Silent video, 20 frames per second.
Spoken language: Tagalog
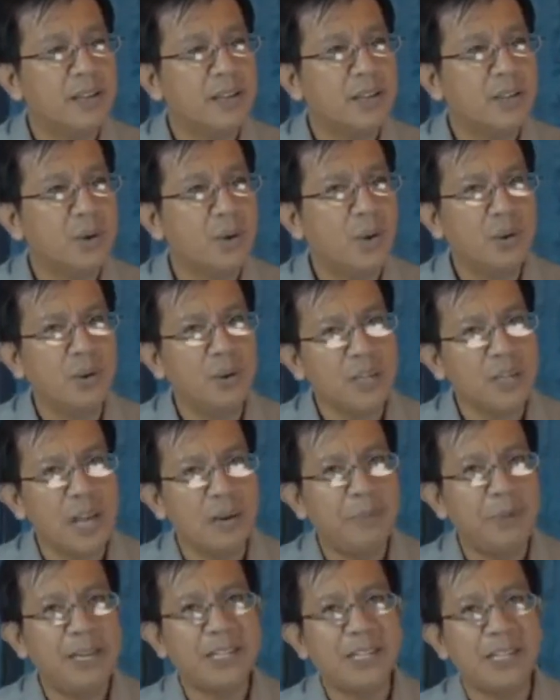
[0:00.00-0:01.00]
So anong
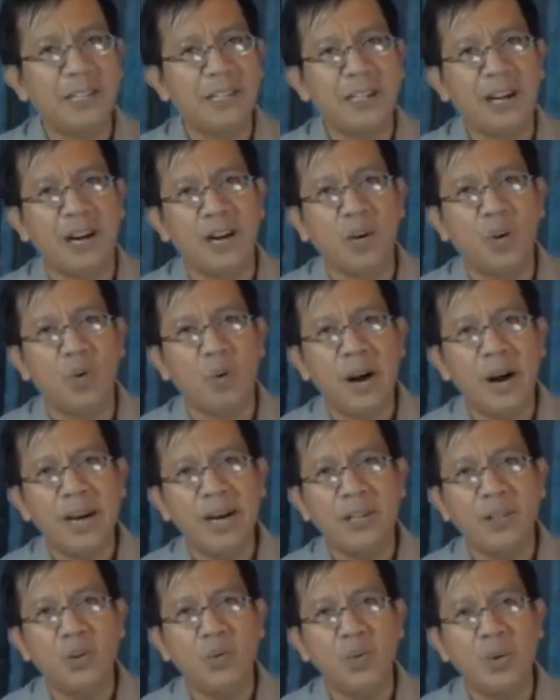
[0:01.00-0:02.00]
sabi ni Santiago?
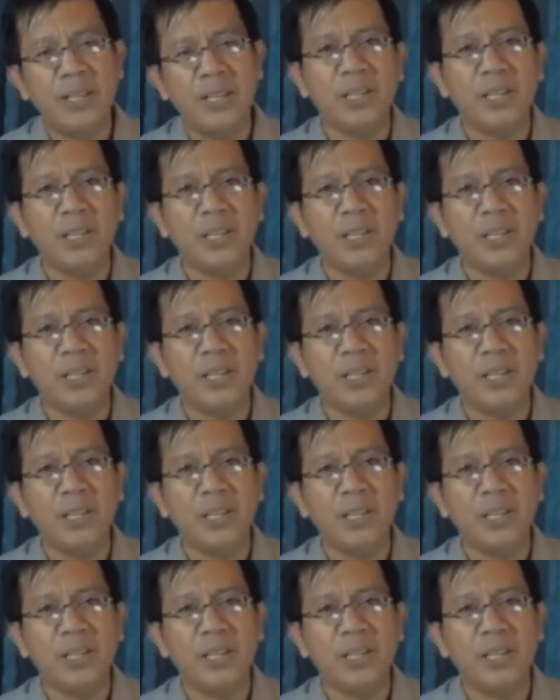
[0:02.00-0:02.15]
Why do we